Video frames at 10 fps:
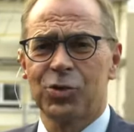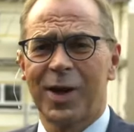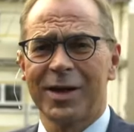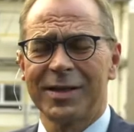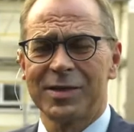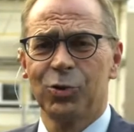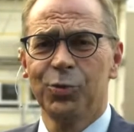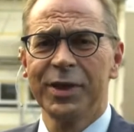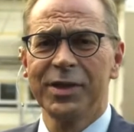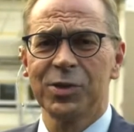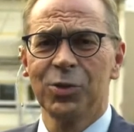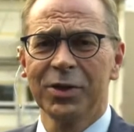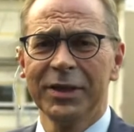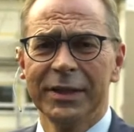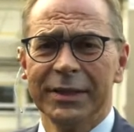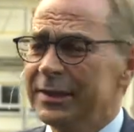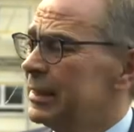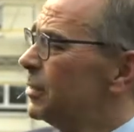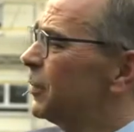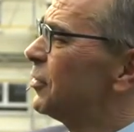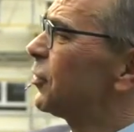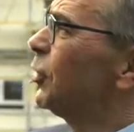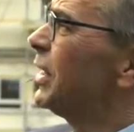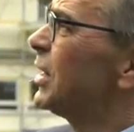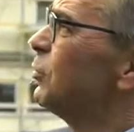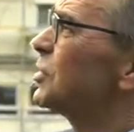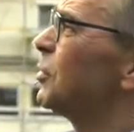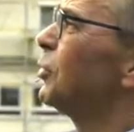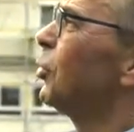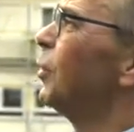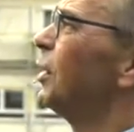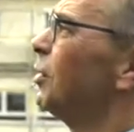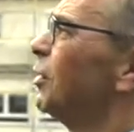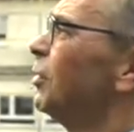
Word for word: Sparkasse umgezogen. Bernd Fröhlich, ich muss aber noch mal